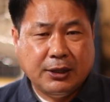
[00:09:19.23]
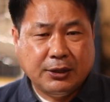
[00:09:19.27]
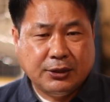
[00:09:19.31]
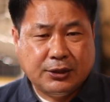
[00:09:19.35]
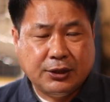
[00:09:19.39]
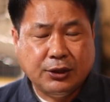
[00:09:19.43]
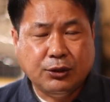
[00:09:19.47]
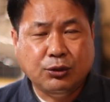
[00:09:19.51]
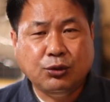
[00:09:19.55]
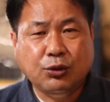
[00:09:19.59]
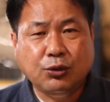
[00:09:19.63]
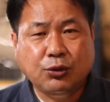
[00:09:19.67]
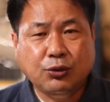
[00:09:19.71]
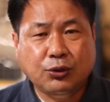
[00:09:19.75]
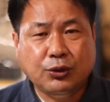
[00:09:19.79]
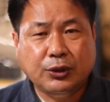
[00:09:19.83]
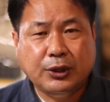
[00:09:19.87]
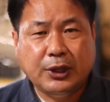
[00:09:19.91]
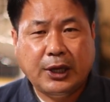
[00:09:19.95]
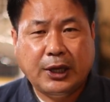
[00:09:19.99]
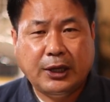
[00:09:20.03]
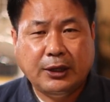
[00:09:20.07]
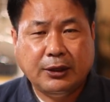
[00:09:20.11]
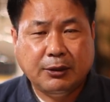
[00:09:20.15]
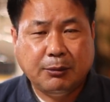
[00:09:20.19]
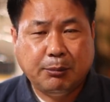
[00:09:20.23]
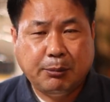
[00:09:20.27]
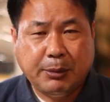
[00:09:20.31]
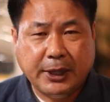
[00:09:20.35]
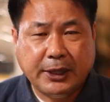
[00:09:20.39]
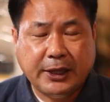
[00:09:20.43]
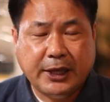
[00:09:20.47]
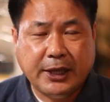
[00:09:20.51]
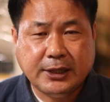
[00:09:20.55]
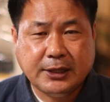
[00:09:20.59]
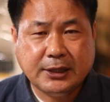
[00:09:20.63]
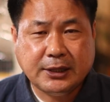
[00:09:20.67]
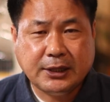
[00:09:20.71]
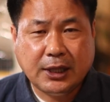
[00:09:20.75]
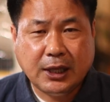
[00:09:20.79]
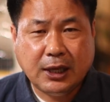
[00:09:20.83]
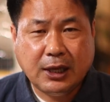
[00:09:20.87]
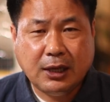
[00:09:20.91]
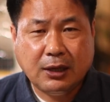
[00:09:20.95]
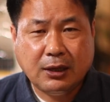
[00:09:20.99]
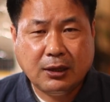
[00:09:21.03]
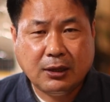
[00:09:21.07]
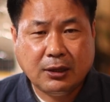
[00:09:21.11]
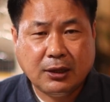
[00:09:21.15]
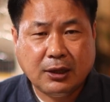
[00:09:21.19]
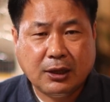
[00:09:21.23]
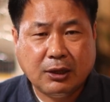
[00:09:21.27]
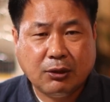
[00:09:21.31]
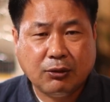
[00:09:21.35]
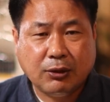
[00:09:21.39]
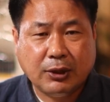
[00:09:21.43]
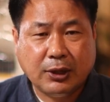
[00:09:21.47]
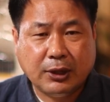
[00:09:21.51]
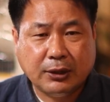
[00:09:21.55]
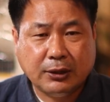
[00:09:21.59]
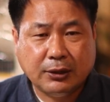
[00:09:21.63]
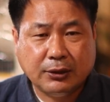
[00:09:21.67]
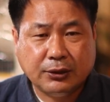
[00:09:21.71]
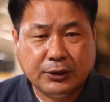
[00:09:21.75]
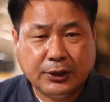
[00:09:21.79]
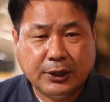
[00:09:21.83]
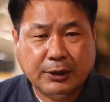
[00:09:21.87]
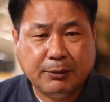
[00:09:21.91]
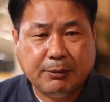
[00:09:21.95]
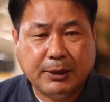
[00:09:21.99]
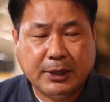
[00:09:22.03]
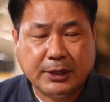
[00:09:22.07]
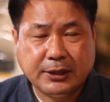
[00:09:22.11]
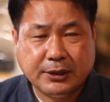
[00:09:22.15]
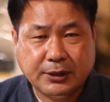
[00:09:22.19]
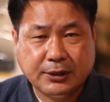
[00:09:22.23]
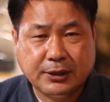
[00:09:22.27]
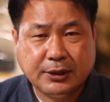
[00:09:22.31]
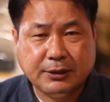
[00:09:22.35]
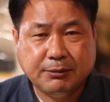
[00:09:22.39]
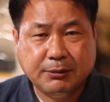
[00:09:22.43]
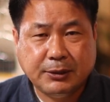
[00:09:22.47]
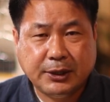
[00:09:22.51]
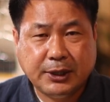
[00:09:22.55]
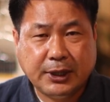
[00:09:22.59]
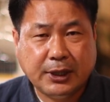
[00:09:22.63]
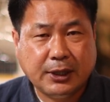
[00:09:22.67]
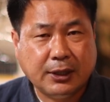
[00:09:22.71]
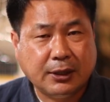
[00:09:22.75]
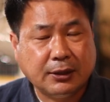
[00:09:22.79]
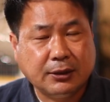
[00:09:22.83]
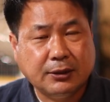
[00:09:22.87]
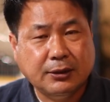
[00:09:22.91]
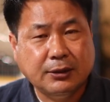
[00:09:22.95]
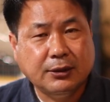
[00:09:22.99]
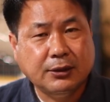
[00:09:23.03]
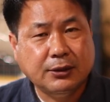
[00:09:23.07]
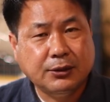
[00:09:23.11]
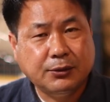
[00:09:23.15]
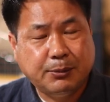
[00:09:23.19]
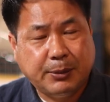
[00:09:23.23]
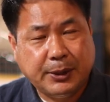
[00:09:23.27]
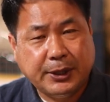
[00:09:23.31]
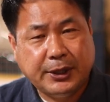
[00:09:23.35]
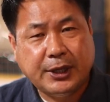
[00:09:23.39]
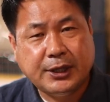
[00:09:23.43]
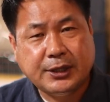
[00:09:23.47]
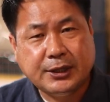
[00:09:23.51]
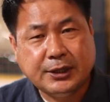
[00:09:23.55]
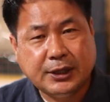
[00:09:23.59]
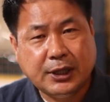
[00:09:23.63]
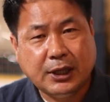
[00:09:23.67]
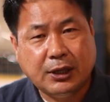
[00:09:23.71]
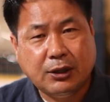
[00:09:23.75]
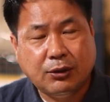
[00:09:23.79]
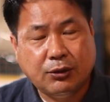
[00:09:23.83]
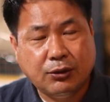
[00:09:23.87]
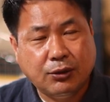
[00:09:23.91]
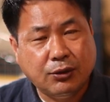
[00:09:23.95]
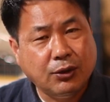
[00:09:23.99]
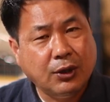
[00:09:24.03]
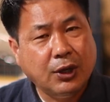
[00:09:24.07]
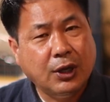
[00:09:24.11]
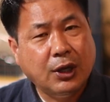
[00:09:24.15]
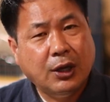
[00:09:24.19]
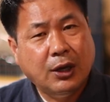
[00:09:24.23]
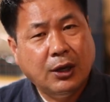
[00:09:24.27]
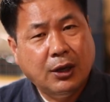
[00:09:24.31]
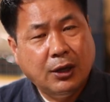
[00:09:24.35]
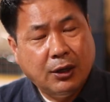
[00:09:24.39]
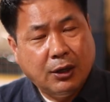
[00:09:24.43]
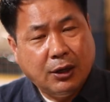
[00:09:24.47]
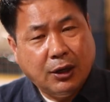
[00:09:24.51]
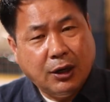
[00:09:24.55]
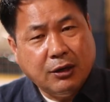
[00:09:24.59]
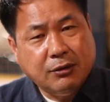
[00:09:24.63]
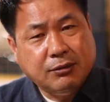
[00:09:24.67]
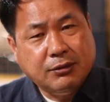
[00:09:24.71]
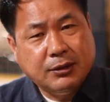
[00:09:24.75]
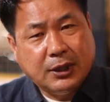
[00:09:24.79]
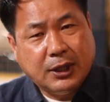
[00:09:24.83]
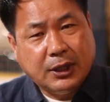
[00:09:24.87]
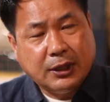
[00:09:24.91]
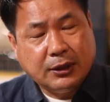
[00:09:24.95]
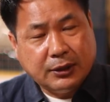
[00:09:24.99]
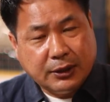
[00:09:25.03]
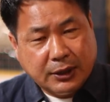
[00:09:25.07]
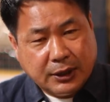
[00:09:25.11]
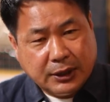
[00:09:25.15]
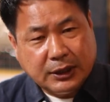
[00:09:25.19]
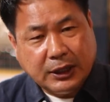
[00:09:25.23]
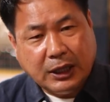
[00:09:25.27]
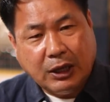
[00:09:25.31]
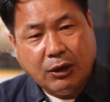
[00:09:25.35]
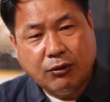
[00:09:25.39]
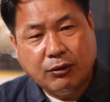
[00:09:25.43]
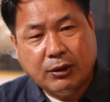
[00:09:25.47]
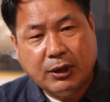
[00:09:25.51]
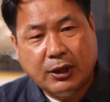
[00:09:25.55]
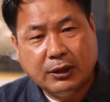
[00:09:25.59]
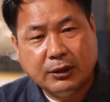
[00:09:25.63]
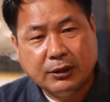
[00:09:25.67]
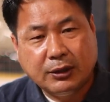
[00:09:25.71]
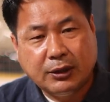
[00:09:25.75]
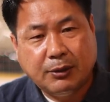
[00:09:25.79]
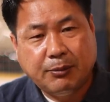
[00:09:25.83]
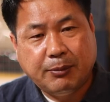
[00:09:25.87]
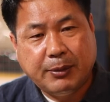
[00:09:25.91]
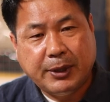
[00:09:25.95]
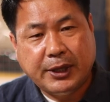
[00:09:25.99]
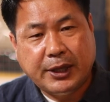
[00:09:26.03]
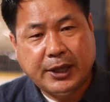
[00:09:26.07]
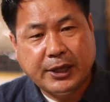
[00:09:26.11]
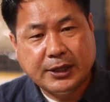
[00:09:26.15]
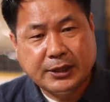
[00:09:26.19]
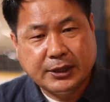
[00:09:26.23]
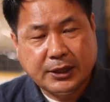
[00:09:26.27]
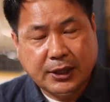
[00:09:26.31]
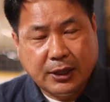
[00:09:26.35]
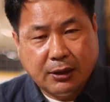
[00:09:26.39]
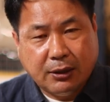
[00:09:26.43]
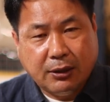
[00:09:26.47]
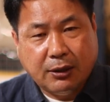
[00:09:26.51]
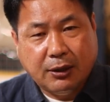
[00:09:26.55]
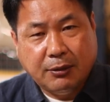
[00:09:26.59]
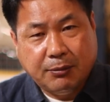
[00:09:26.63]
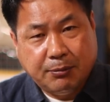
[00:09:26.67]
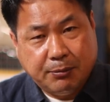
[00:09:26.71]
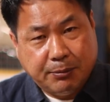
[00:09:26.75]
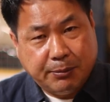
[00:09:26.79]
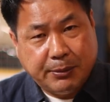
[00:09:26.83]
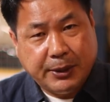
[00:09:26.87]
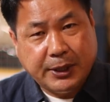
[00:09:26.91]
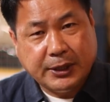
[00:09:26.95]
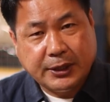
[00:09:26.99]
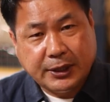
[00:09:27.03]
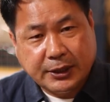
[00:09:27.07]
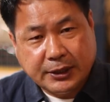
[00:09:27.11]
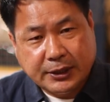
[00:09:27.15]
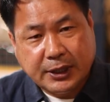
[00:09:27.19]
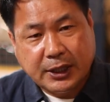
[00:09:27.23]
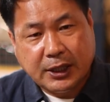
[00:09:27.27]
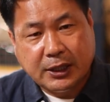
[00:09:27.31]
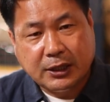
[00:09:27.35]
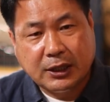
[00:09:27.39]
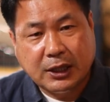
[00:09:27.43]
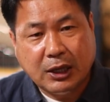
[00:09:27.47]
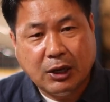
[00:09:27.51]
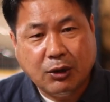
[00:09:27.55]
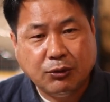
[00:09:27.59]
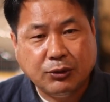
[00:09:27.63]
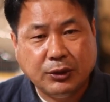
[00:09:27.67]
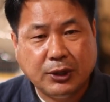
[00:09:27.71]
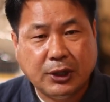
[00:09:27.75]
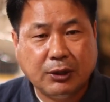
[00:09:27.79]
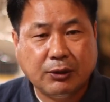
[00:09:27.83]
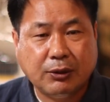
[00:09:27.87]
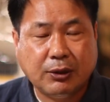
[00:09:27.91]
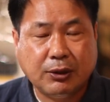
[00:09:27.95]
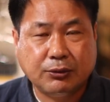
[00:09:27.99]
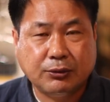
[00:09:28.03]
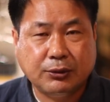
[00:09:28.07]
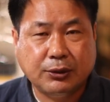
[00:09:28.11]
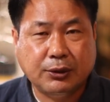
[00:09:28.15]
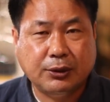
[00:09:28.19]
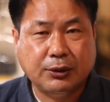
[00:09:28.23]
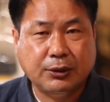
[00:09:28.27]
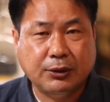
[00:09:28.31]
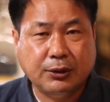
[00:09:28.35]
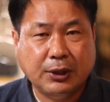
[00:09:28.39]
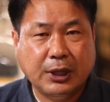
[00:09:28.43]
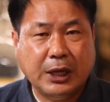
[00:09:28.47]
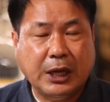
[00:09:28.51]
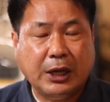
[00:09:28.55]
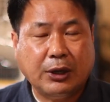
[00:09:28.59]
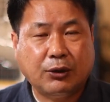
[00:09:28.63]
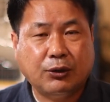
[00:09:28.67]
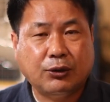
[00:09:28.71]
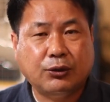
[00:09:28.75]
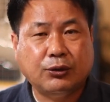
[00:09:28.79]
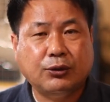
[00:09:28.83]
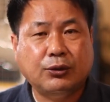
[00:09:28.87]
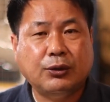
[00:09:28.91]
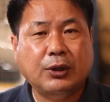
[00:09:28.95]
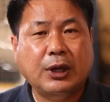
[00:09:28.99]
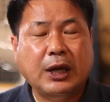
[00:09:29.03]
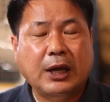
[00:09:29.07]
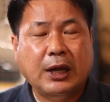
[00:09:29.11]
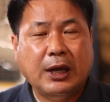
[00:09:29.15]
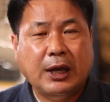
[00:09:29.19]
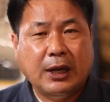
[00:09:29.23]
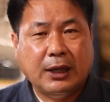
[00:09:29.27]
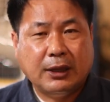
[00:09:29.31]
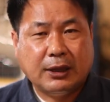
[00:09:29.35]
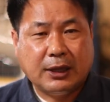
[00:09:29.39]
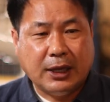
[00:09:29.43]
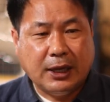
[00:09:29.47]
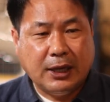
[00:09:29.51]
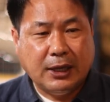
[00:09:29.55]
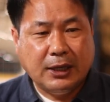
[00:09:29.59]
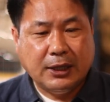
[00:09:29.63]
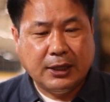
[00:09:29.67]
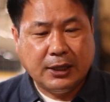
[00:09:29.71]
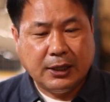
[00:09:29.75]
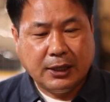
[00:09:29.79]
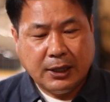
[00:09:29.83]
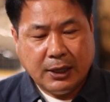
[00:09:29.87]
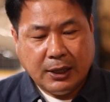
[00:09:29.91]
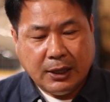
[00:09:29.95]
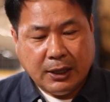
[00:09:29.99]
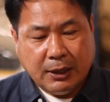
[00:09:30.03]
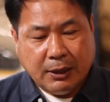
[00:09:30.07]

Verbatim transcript: 전동으로 되어 있는 페데스탈이라고 하는 트라이팟을 씁니다. 그 페데스탈로 업을 하거나 다운하는 걸 페데스탈 업, 페데스탈 다운이라고 하고요. 그리고 달리